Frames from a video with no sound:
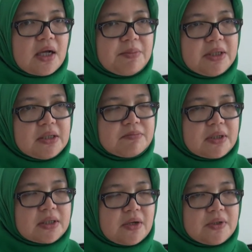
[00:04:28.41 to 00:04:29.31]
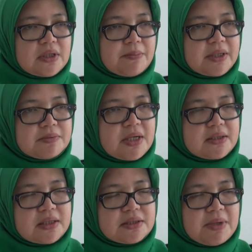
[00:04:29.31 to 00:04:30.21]
kami ingin mengetahui sampai
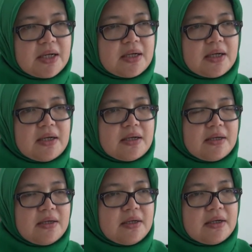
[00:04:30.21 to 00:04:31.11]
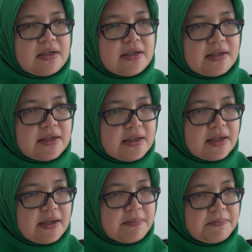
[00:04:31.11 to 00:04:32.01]
batas mana
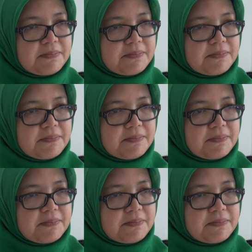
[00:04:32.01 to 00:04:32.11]
eh,